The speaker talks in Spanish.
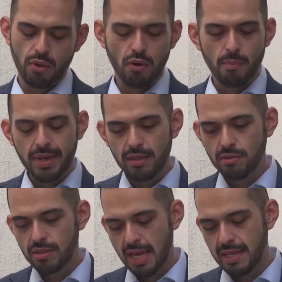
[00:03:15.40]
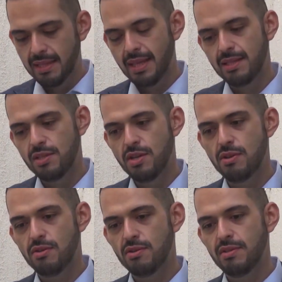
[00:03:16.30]
lo menos la
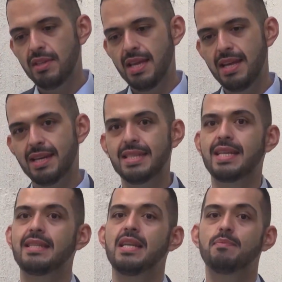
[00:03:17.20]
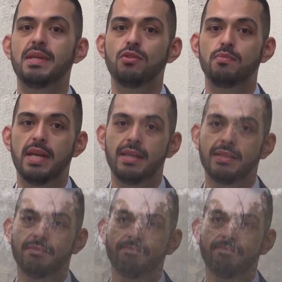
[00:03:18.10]
intención de rescatar espacios verdes.